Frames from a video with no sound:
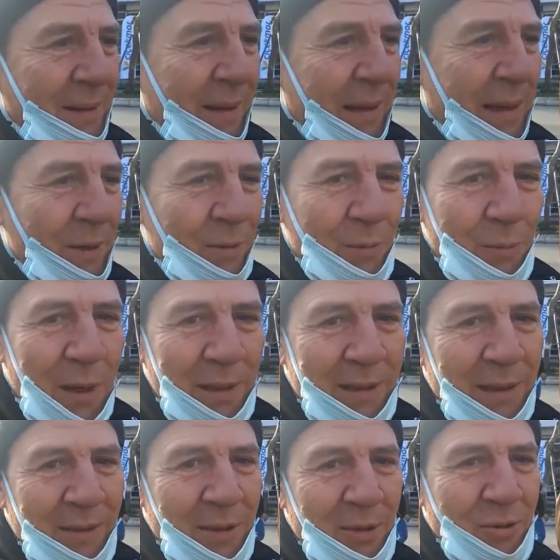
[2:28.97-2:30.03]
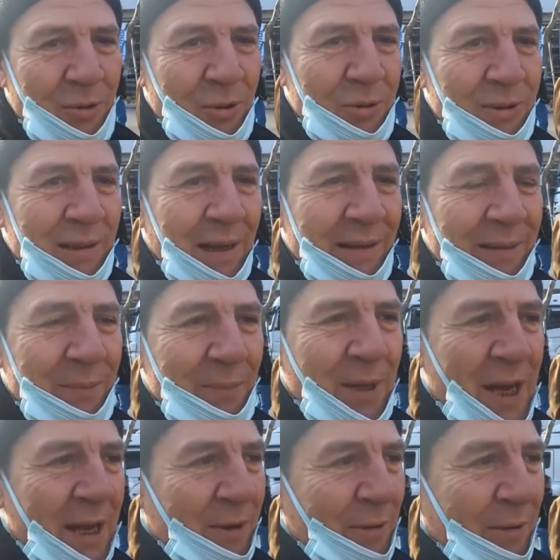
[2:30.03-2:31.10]
Her gün market geziyoruz yani.
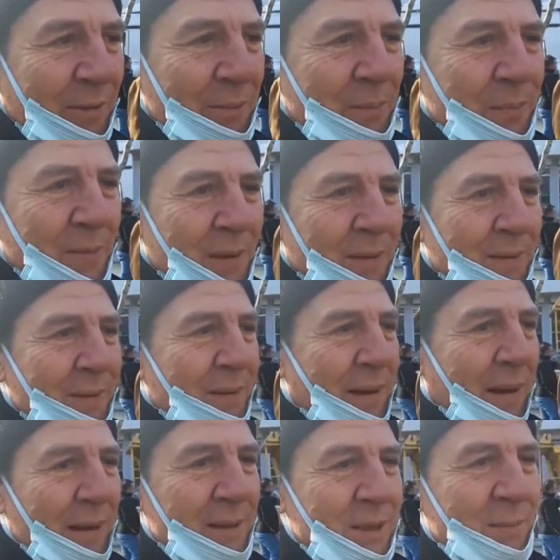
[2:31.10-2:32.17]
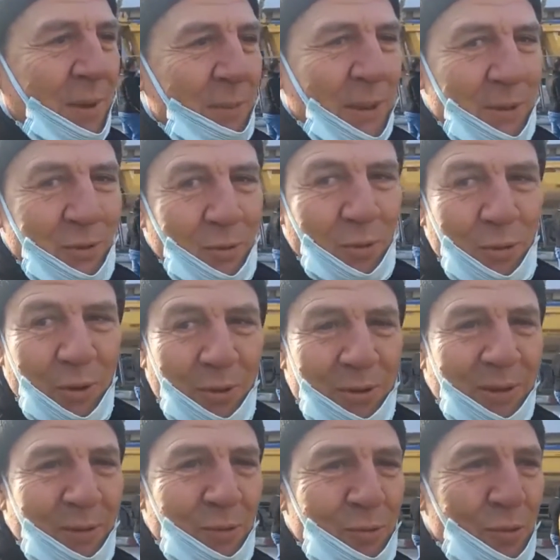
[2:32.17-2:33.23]
Her gün. Acaba 5 kuruş
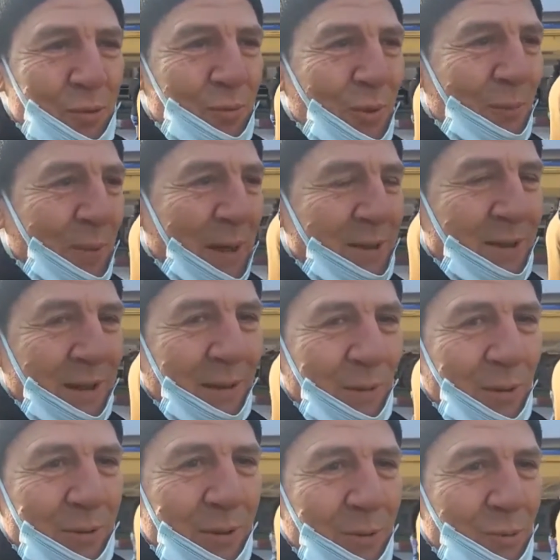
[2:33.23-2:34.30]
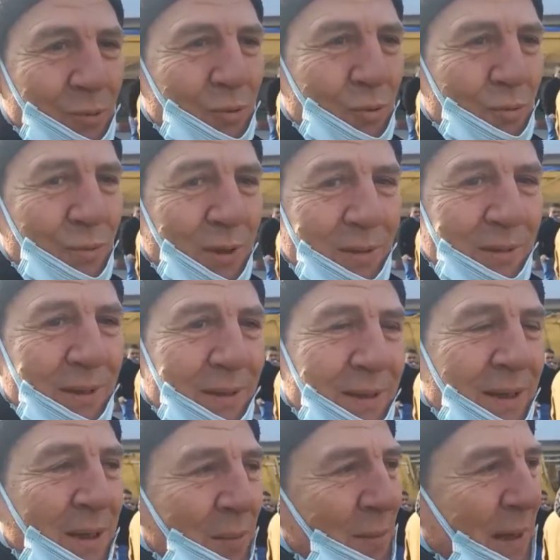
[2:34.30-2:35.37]
orada ucuz mu? 5 lira orada ucuz mu?
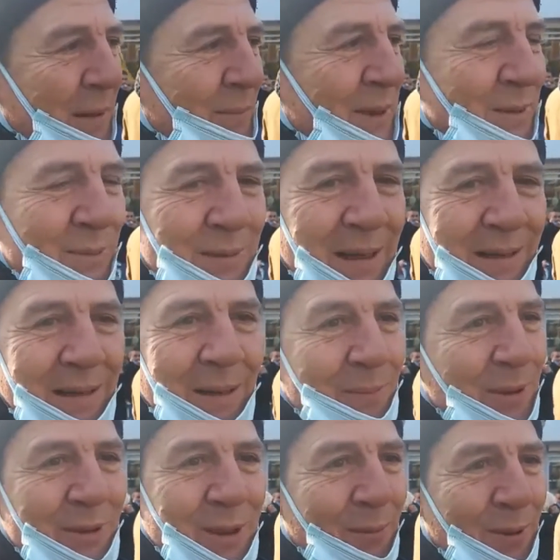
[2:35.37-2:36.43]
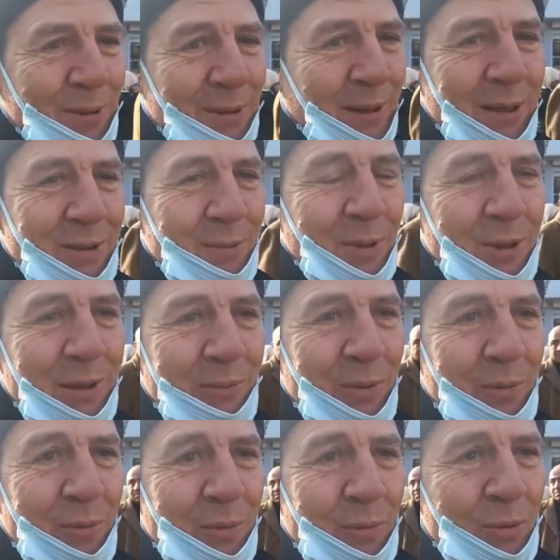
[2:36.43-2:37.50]
Gidip gelmediğimiz yer kalmıyor. Sabahtan akşama kadar
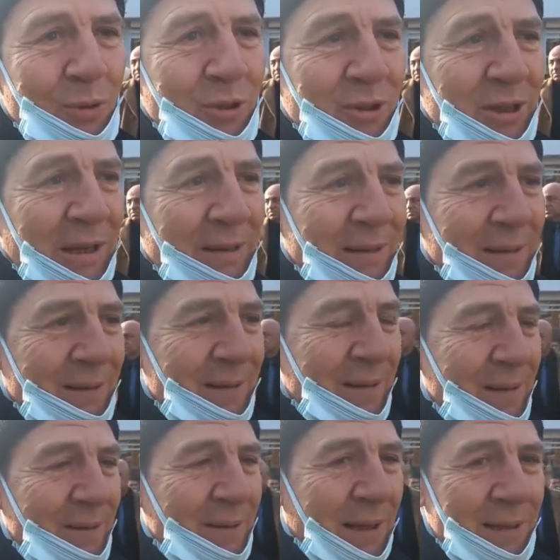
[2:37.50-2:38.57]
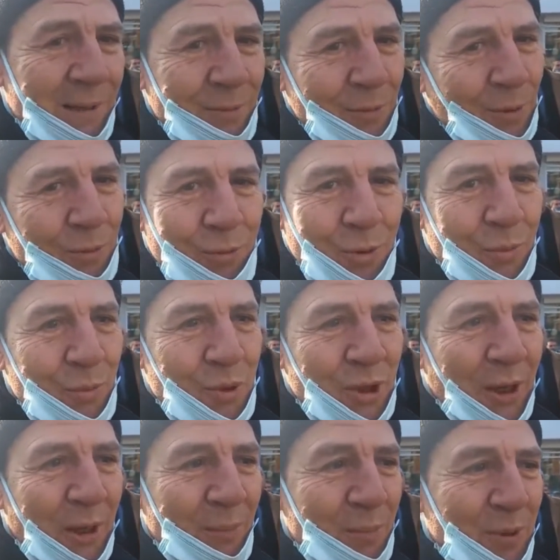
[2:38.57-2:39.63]
onun şeyini. Zaten doğru bir
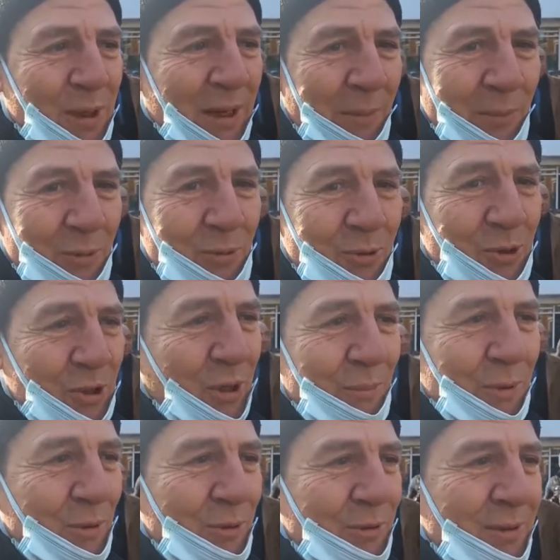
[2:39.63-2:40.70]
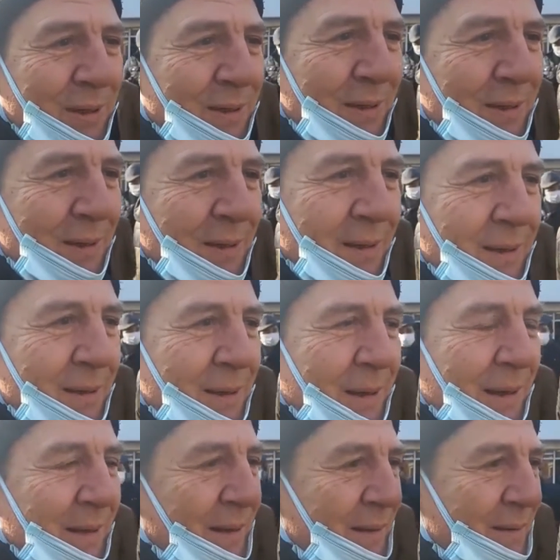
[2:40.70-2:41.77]
şey alıp yiyemiyoruz, içemiyoruz.
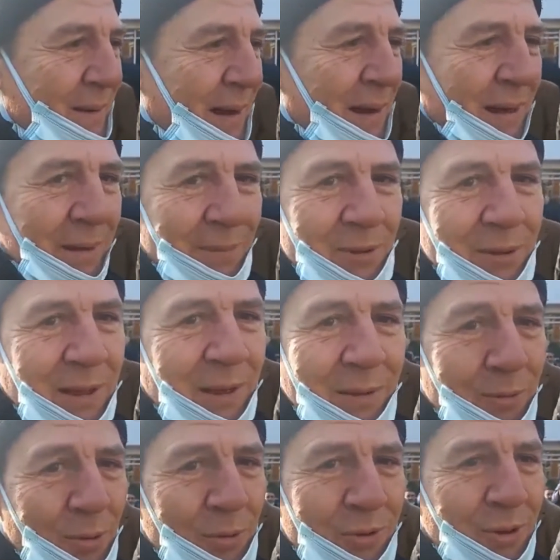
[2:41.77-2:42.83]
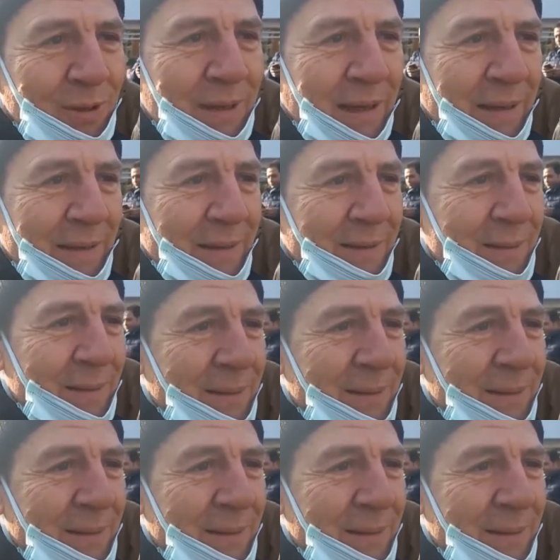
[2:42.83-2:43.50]
Yani halimiz ortada yani.